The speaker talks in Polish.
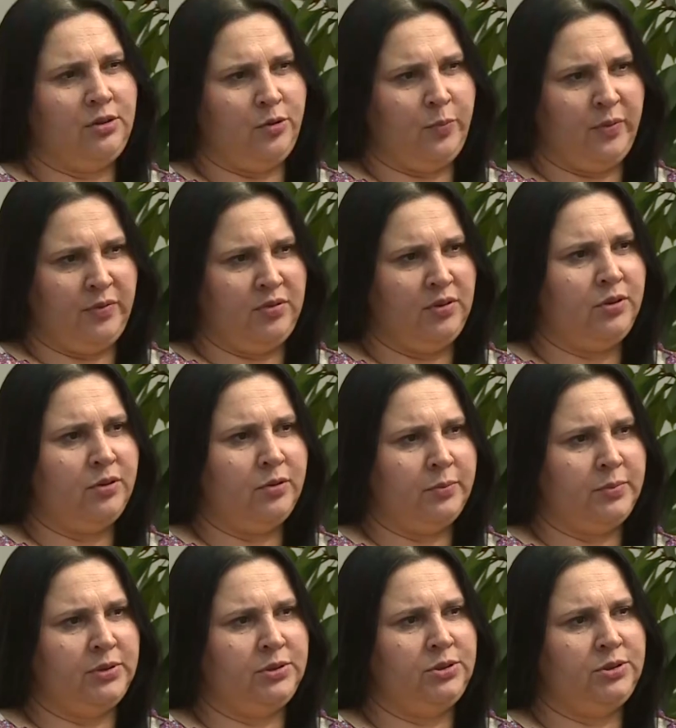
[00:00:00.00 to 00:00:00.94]
to powinno
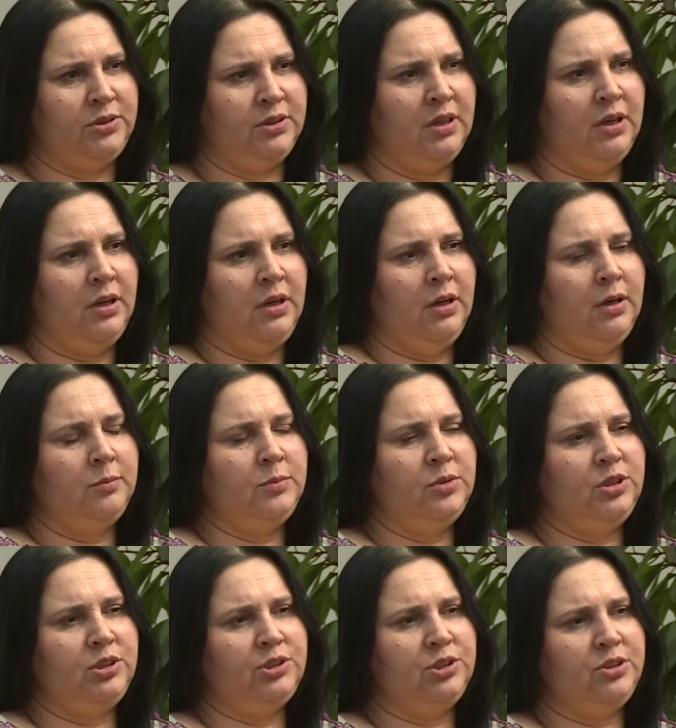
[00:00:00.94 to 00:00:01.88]
być.
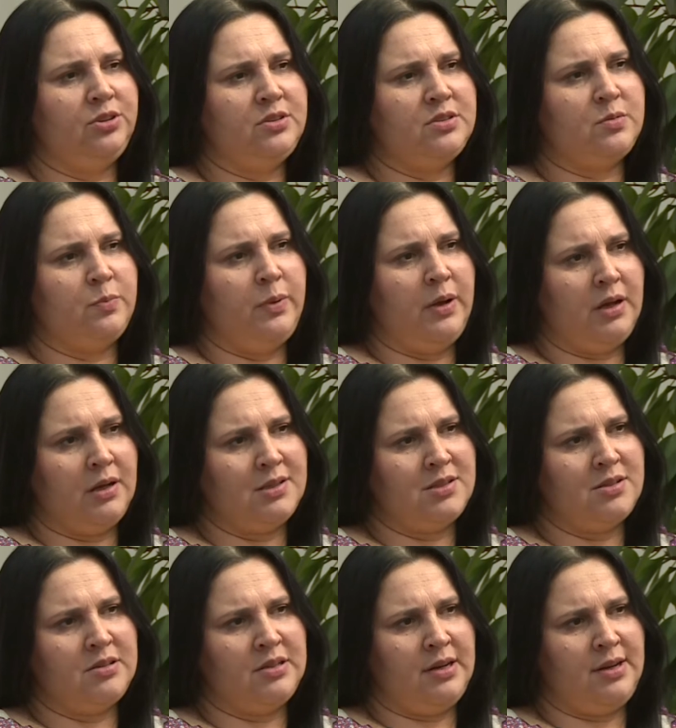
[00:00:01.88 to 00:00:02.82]
Myślę, że to jest
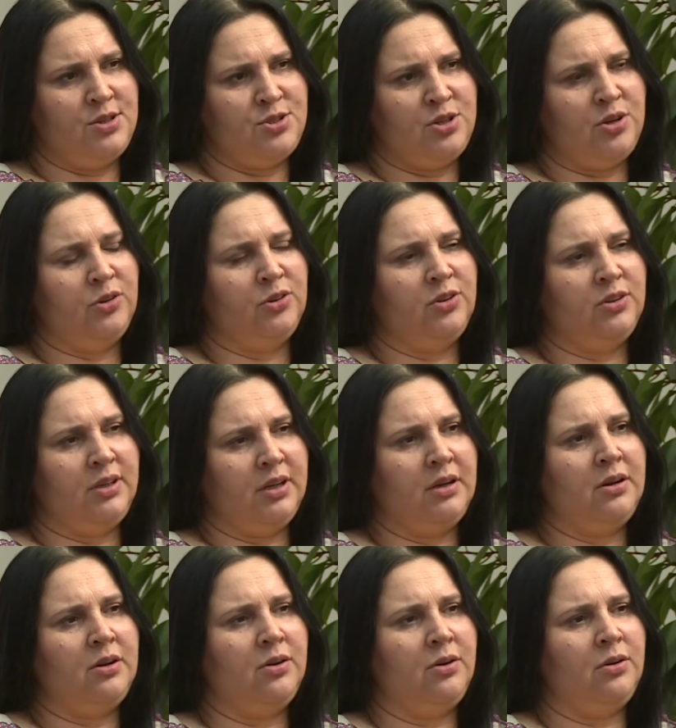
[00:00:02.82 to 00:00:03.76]
bardzo zależne od
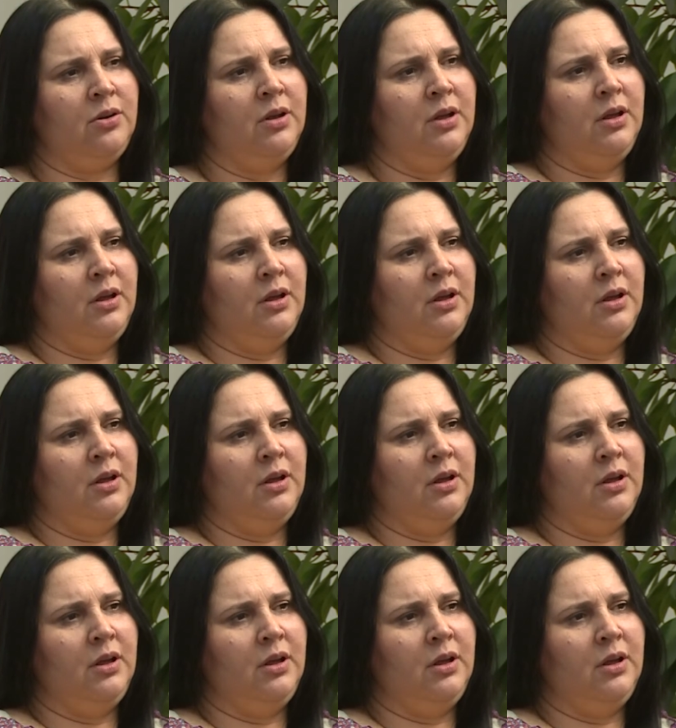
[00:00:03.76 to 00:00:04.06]
tego,